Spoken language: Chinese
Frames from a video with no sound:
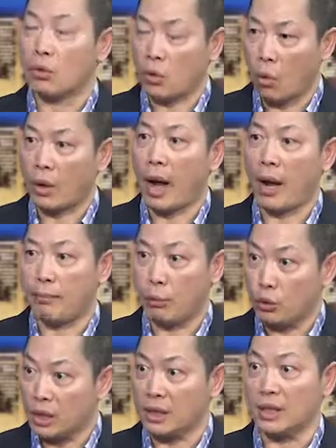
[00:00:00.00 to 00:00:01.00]
都开
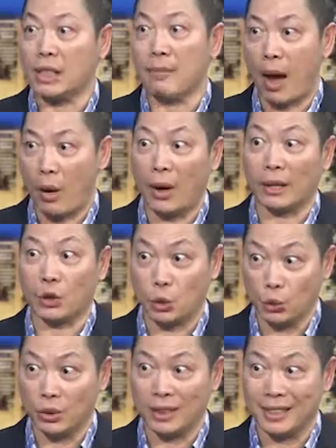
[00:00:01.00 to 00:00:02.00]
不止一百万的
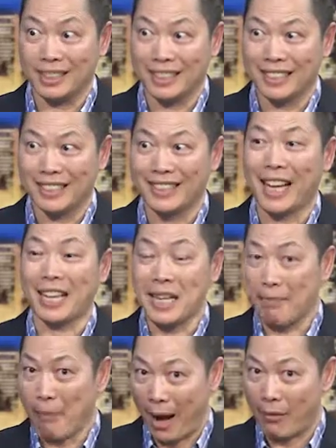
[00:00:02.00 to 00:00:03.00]
数字，嗯，那一
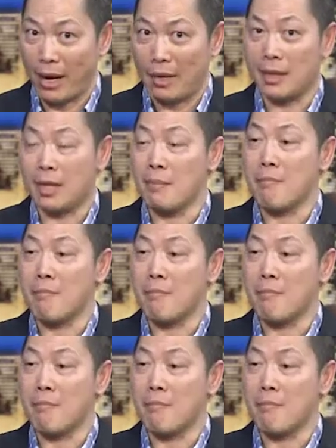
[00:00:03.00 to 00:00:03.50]
百万你